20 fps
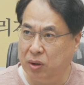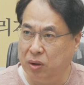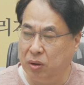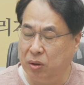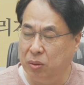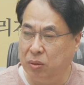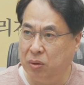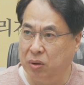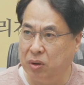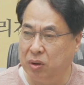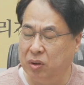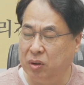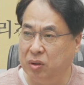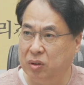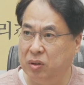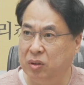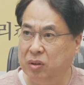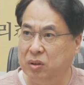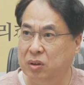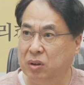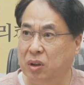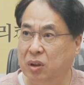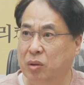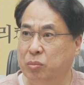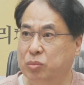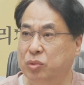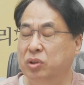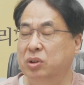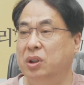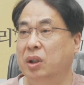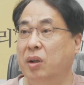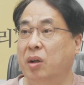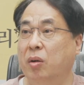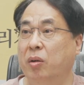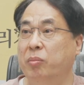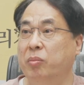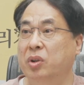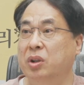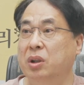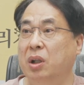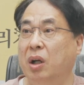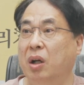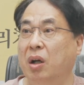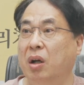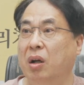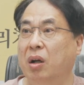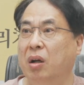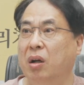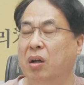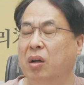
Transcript: 구천억 원은 저게 문제가 없느냐.